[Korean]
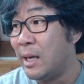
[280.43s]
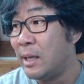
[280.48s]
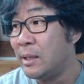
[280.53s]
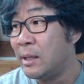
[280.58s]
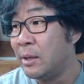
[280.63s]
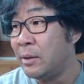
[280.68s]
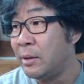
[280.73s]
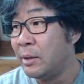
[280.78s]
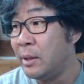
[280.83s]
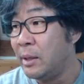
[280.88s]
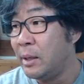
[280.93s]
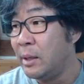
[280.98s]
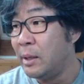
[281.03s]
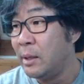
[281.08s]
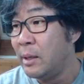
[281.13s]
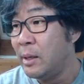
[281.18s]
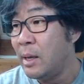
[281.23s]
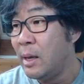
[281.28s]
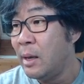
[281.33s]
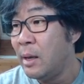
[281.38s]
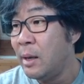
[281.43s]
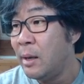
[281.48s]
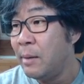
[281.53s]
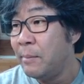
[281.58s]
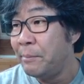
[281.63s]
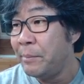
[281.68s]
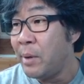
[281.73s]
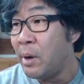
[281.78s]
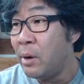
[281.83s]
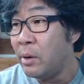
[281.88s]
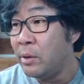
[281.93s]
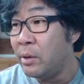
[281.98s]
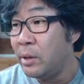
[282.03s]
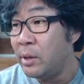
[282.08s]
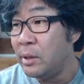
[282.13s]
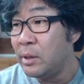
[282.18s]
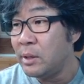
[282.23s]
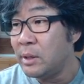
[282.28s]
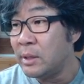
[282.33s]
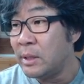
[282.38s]
당연히
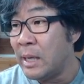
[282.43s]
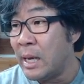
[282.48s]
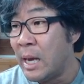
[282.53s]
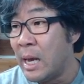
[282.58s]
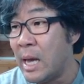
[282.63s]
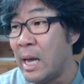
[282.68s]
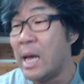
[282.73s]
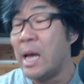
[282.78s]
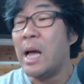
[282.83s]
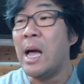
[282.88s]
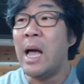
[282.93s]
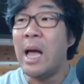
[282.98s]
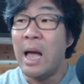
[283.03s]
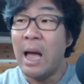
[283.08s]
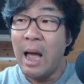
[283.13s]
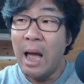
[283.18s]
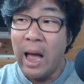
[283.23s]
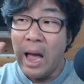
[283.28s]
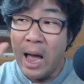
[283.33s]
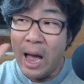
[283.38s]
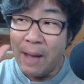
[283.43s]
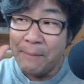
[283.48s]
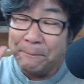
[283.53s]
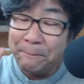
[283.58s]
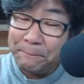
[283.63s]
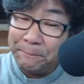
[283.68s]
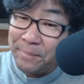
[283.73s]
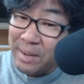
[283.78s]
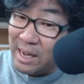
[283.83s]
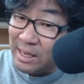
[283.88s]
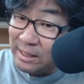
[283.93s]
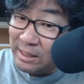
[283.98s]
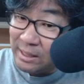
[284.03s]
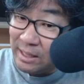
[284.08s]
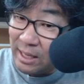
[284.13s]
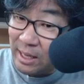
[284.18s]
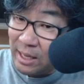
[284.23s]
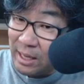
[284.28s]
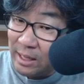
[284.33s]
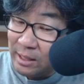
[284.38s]
벽은 그냥 합판이다.